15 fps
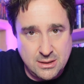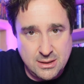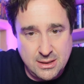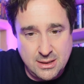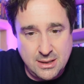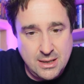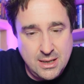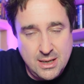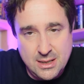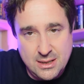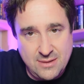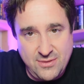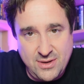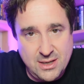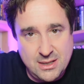Ja,
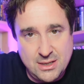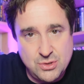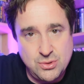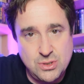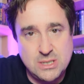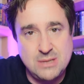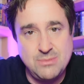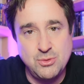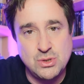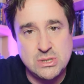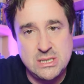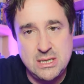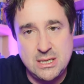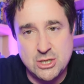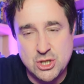da wäre natürlich die
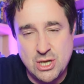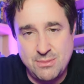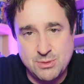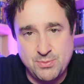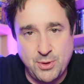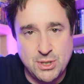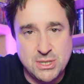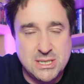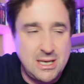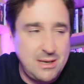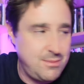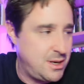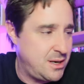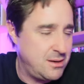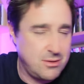Musik, James
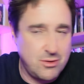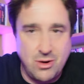Bond-Thema,